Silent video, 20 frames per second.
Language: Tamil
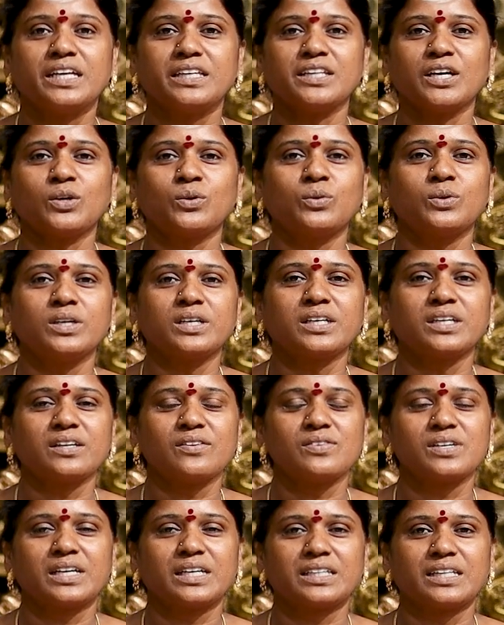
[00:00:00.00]
இதை
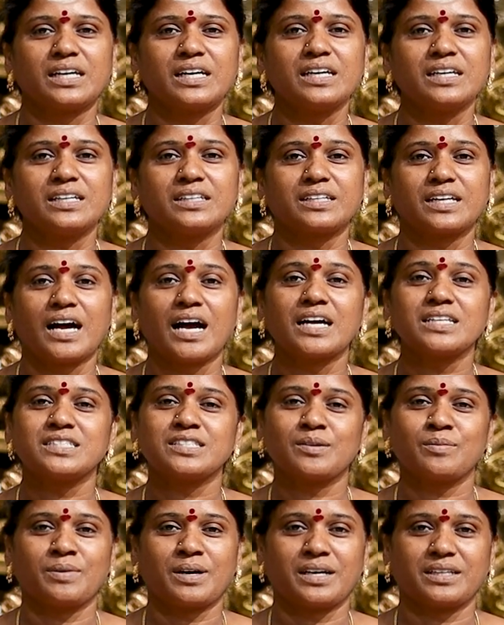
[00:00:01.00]
கொடுக்குறவங்க தான்
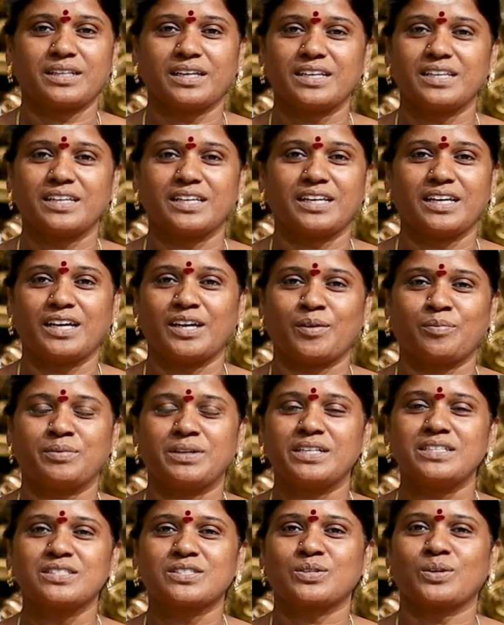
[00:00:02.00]
ராஜமாதங்கி
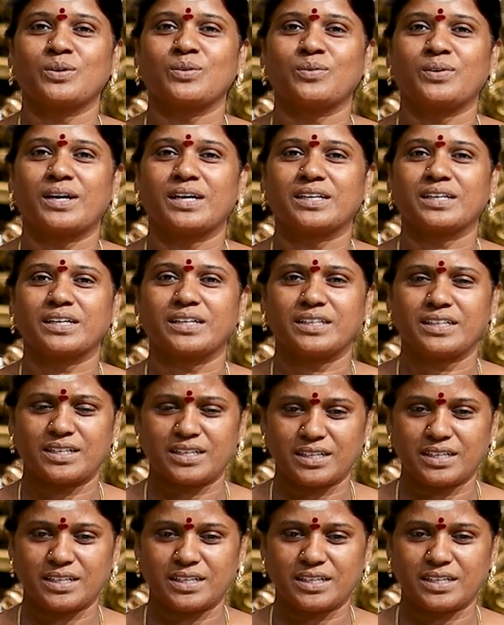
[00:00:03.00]
அப்படின்னு சொல்லுவாங்க